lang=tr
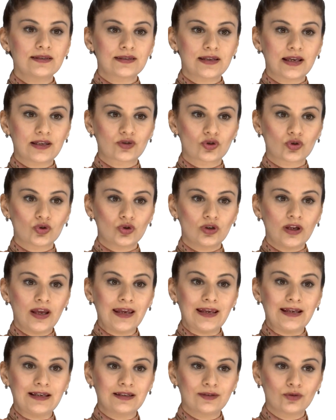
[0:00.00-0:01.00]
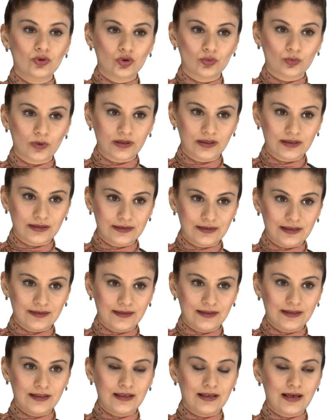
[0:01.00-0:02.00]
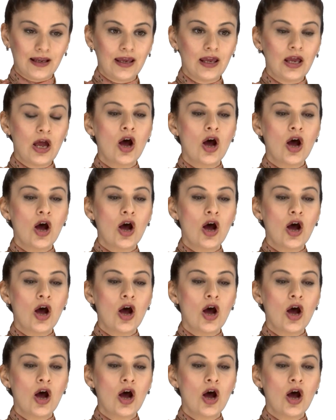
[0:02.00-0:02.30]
sektörüne ilgi duymaları nedeniyle